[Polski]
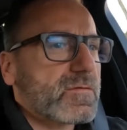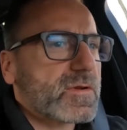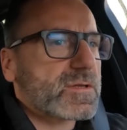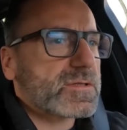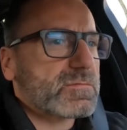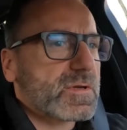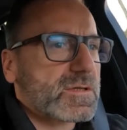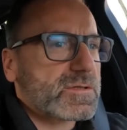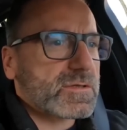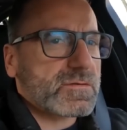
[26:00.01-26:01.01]
W każdym
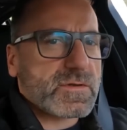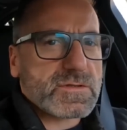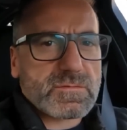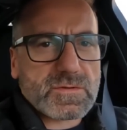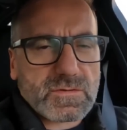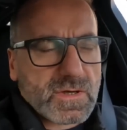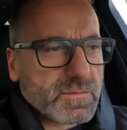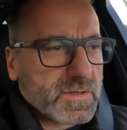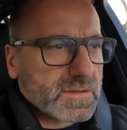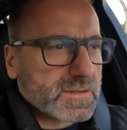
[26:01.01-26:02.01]
razie wjedziemy do
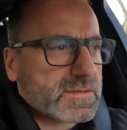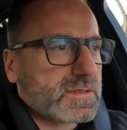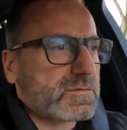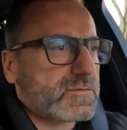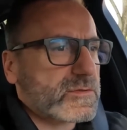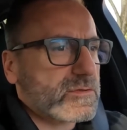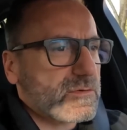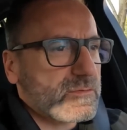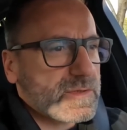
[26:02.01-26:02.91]
Kamila na stanowisko i